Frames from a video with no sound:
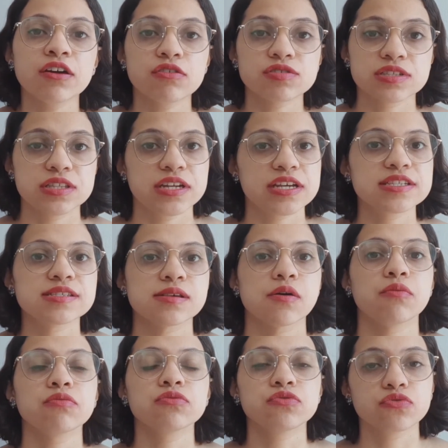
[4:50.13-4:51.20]
em
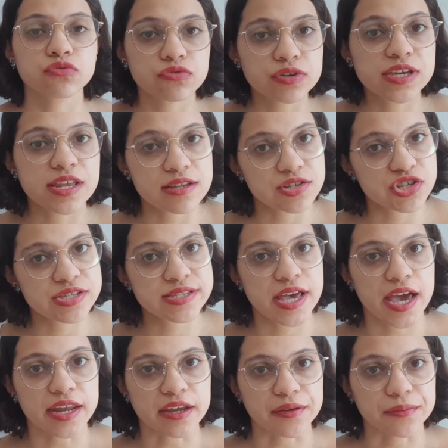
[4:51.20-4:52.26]
consideração tudo que eles
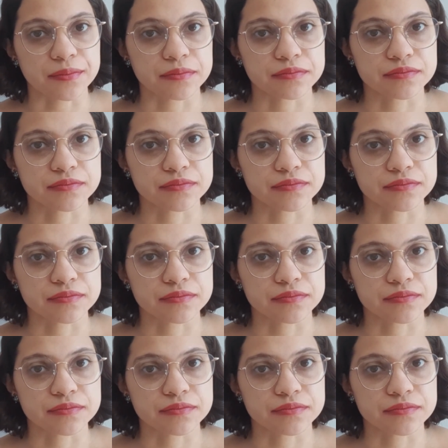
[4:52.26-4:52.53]
disserem.